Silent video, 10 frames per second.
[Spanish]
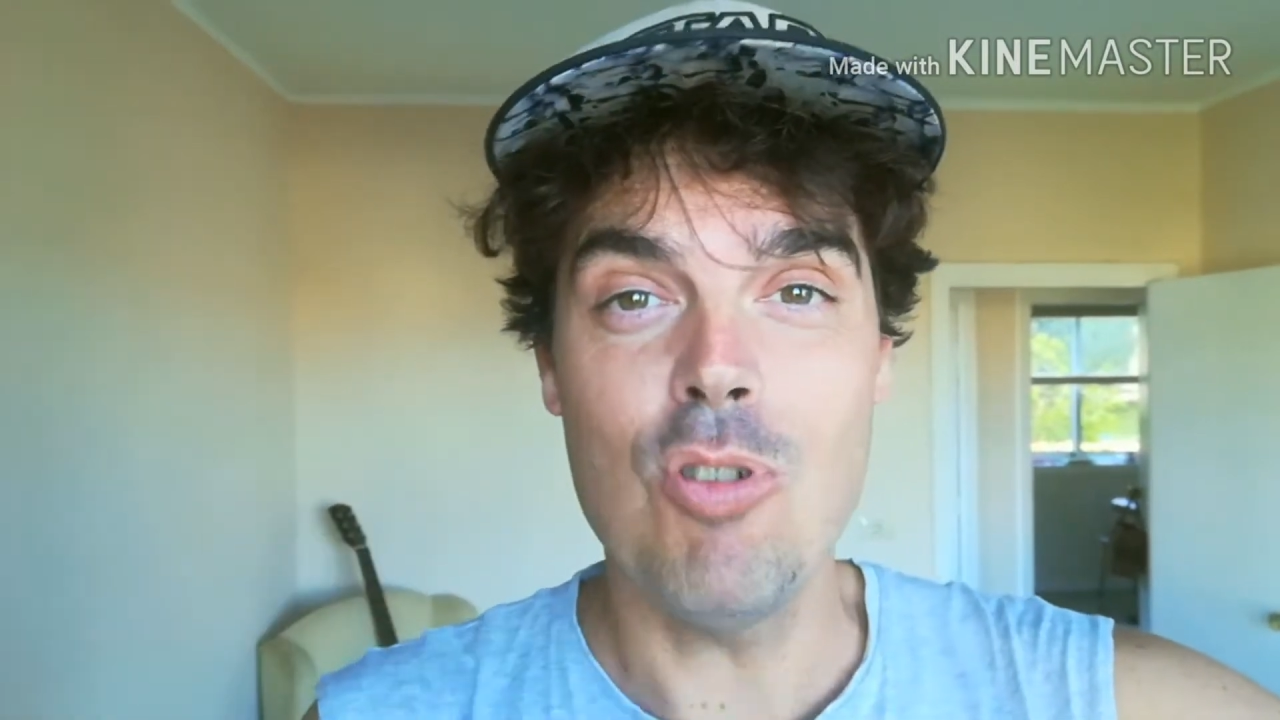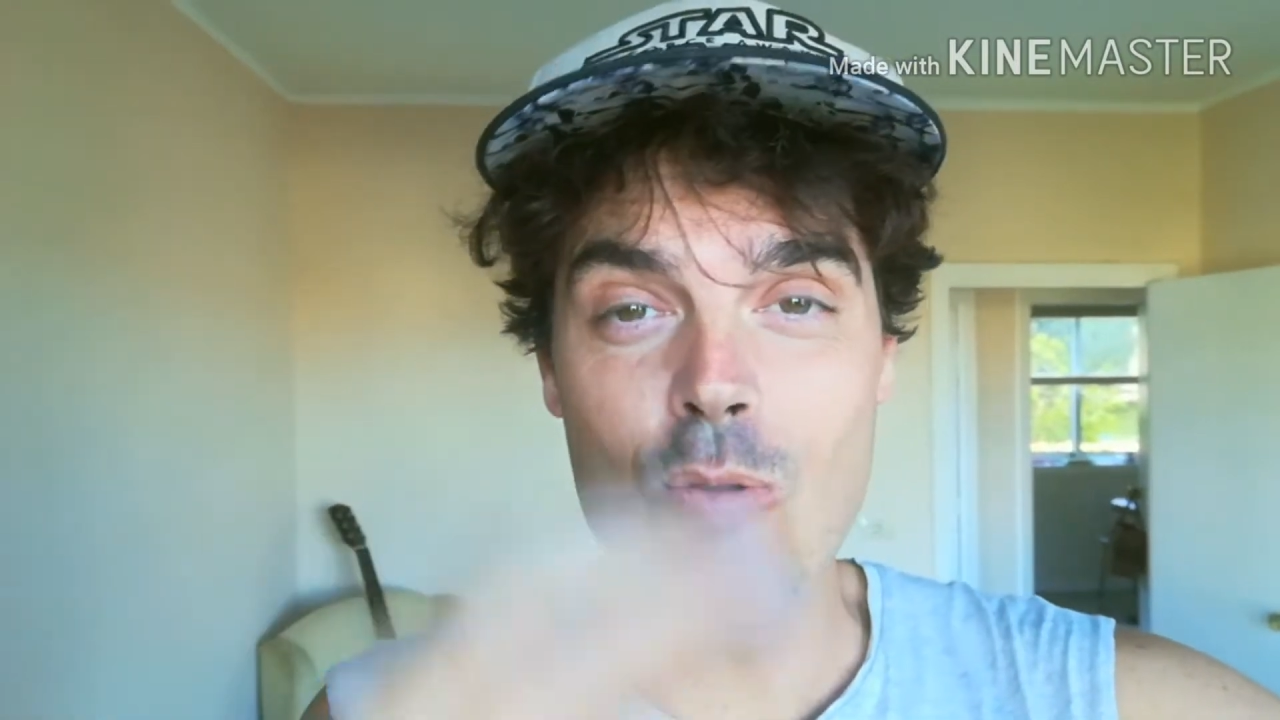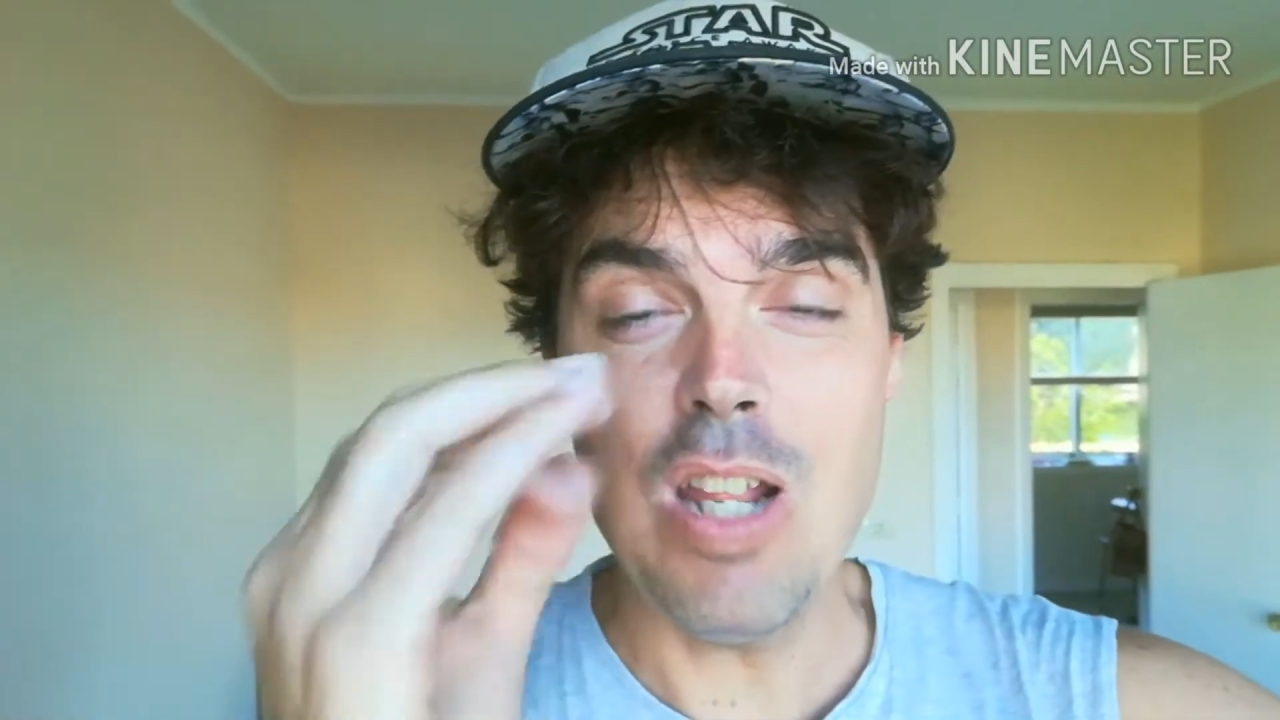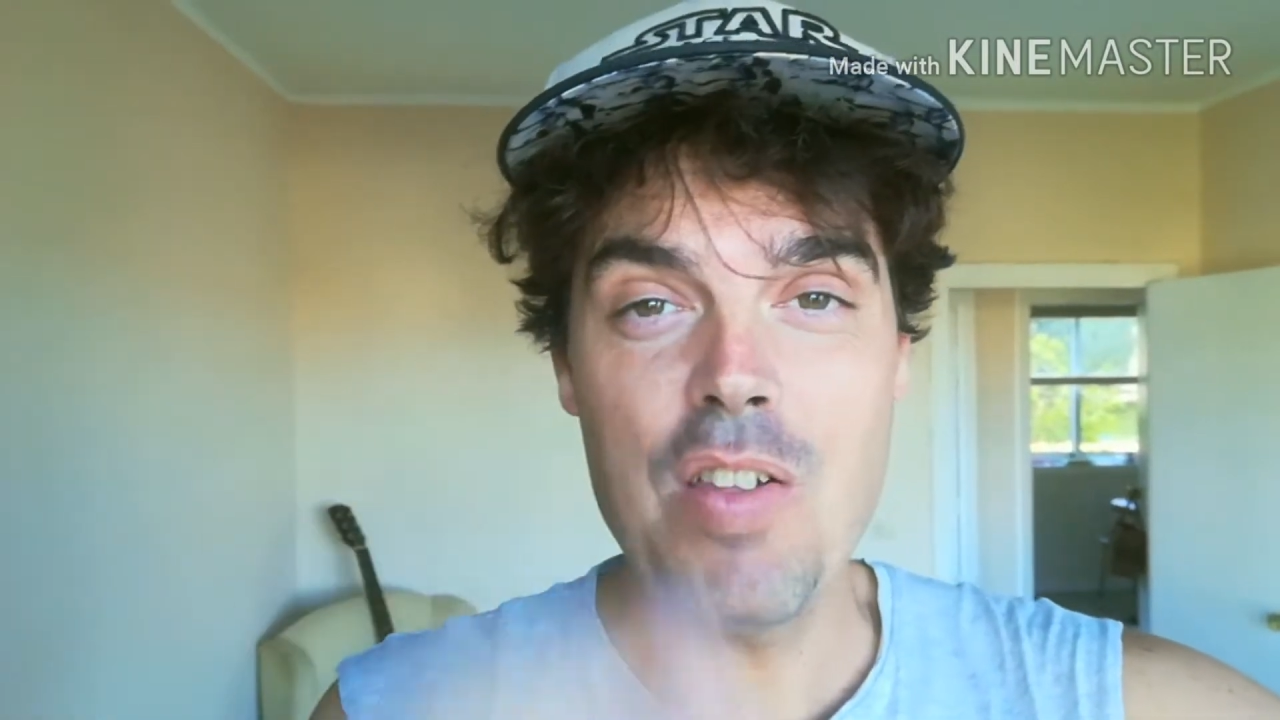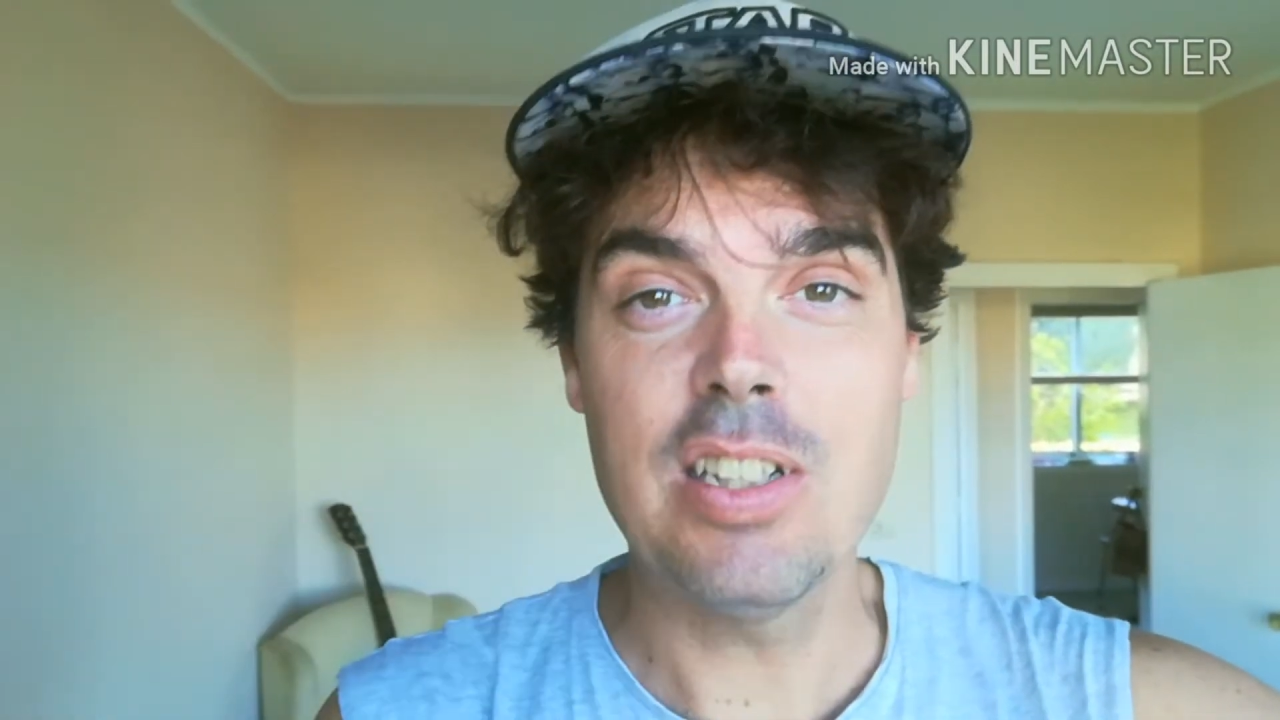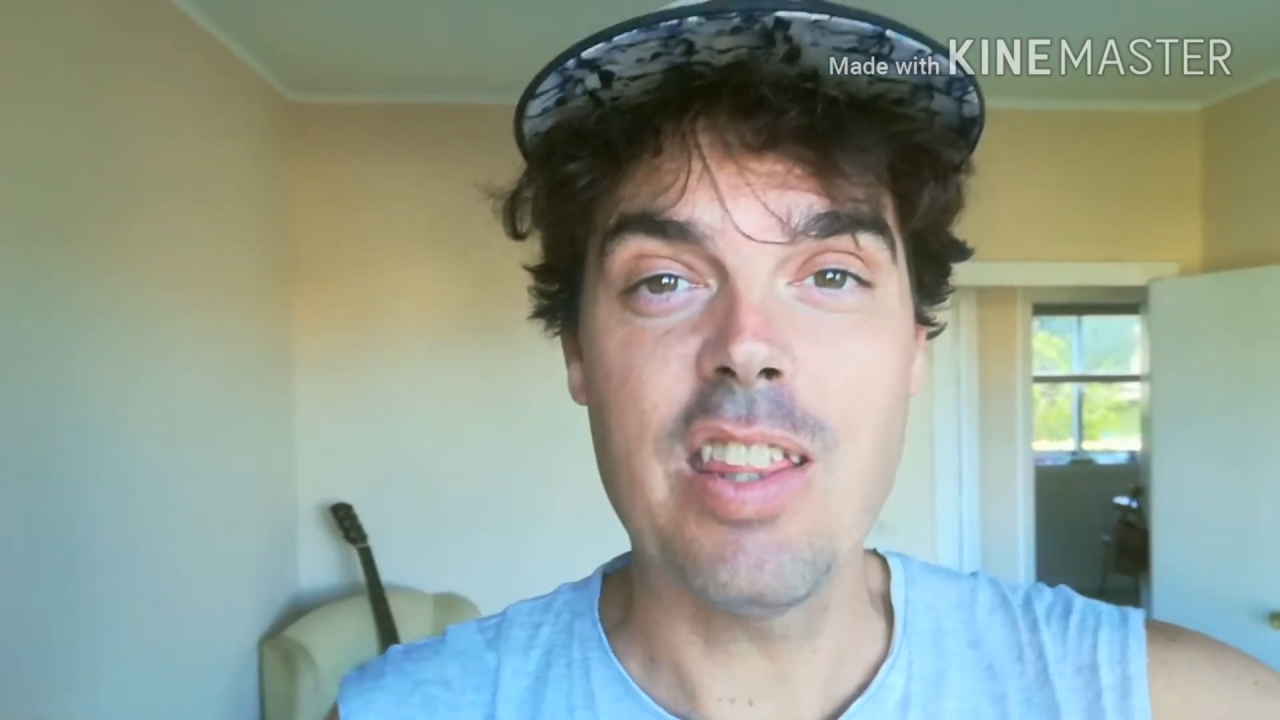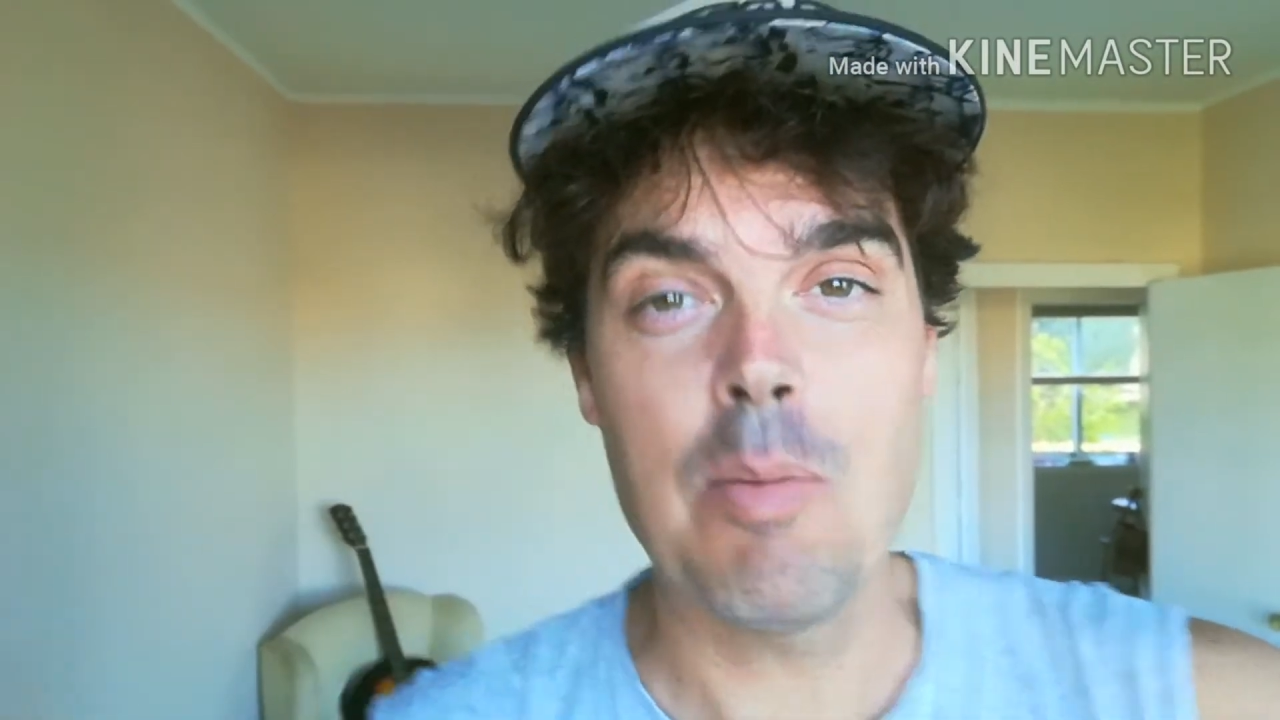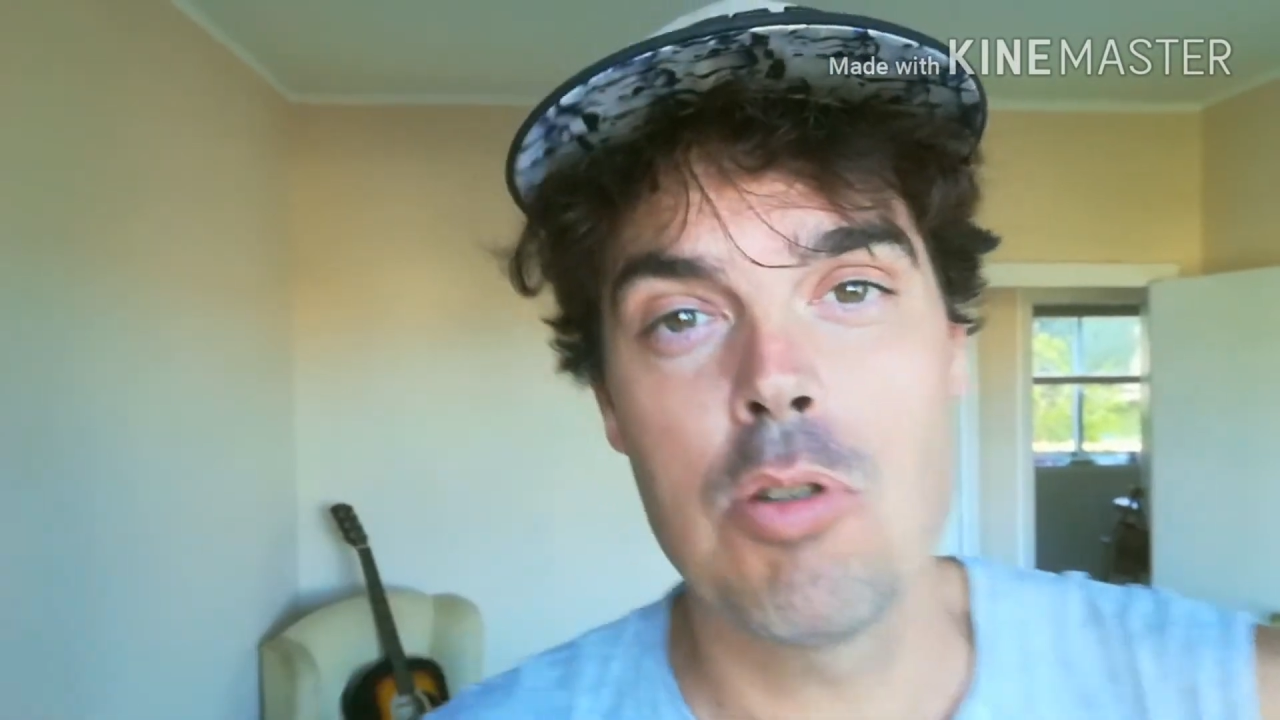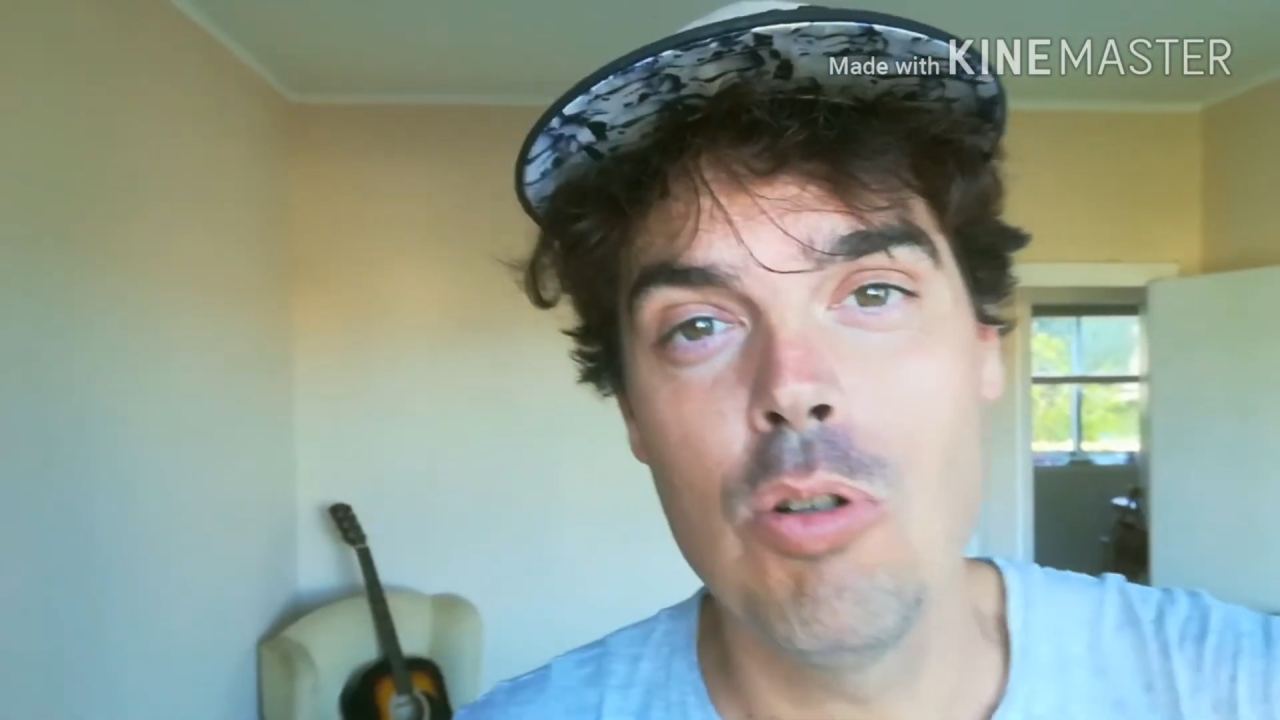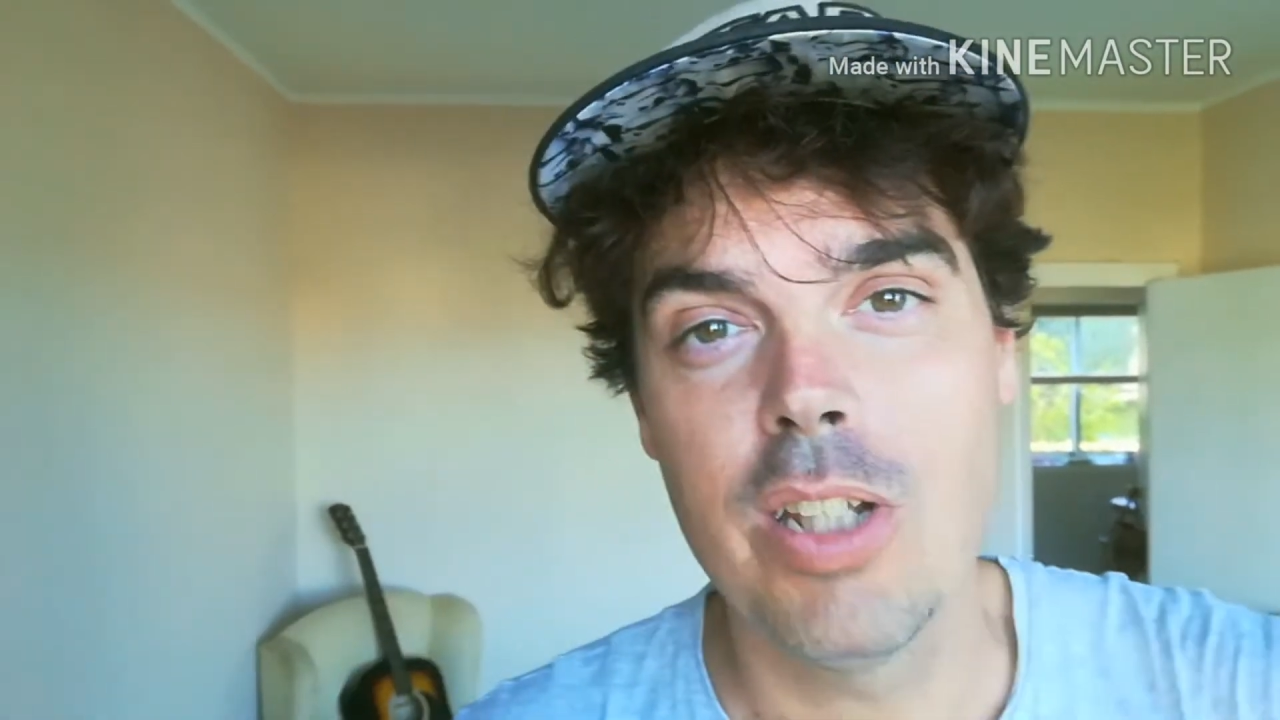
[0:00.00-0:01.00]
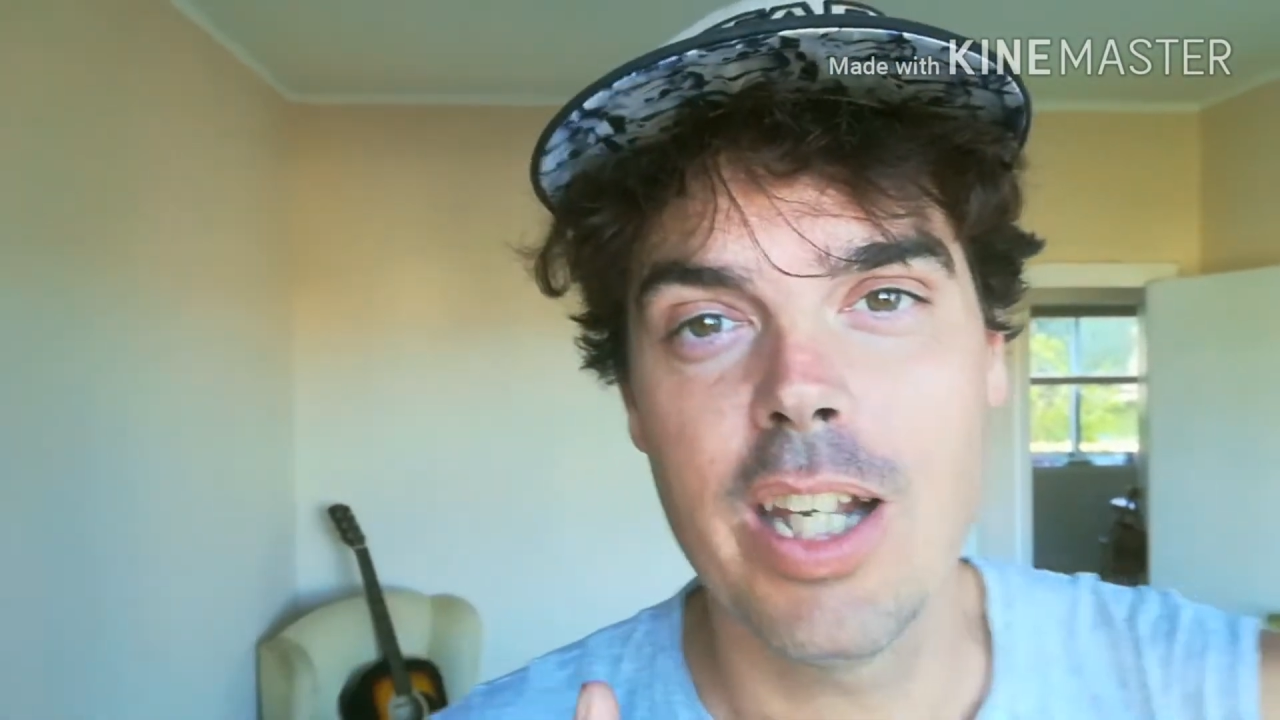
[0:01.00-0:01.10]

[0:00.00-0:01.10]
una certeza absoluta